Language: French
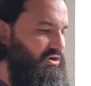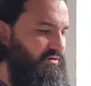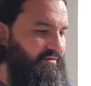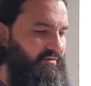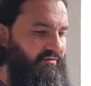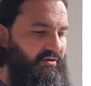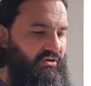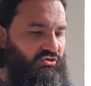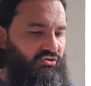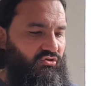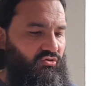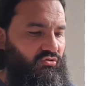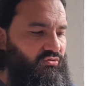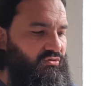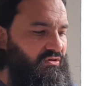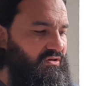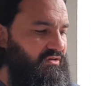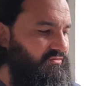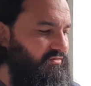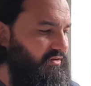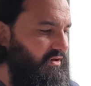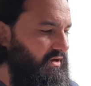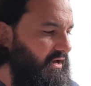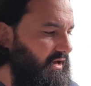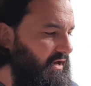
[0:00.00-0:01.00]
On va voir ce que
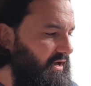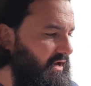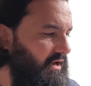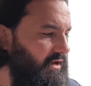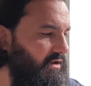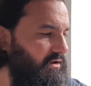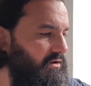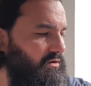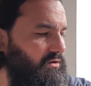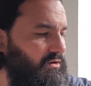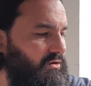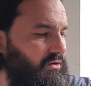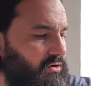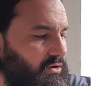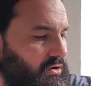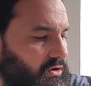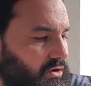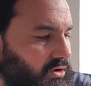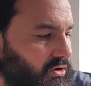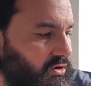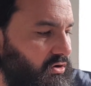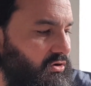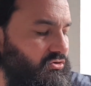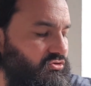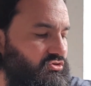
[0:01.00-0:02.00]
l'univers a
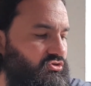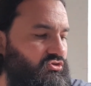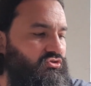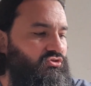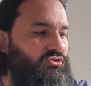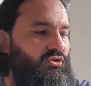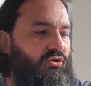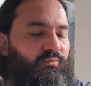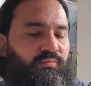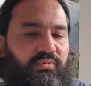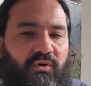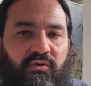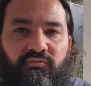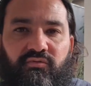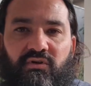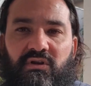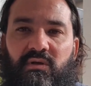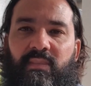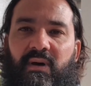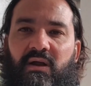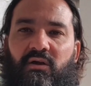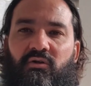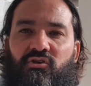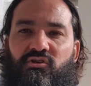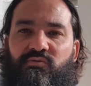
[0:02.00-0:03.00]
en stock pour vous les
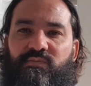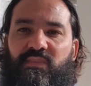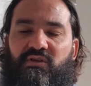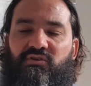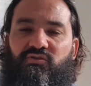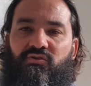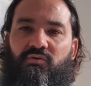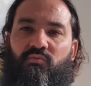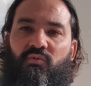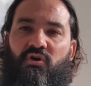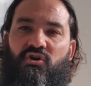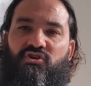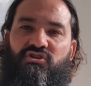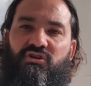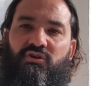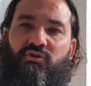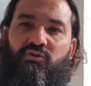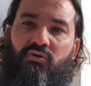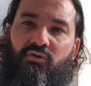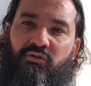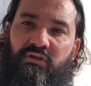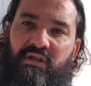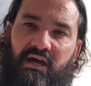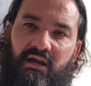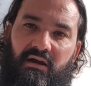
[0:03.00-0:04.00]
balances, parce que moi j'ai
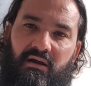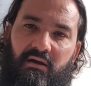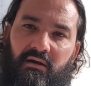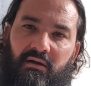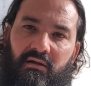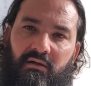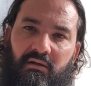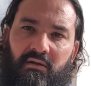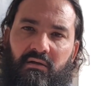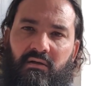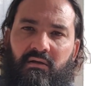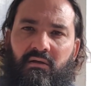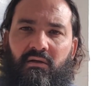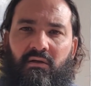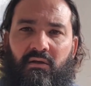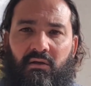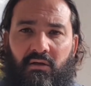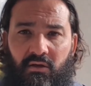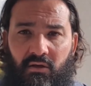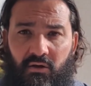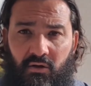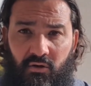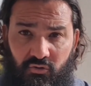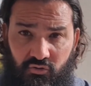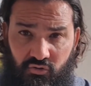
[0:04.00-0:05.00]
que dalle
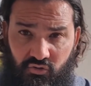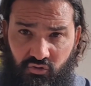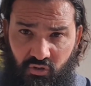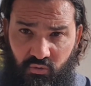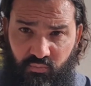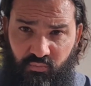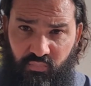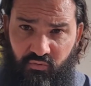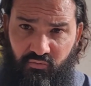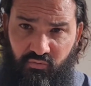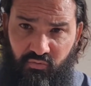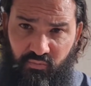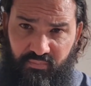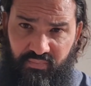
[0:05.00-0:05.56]
en stock pour vous.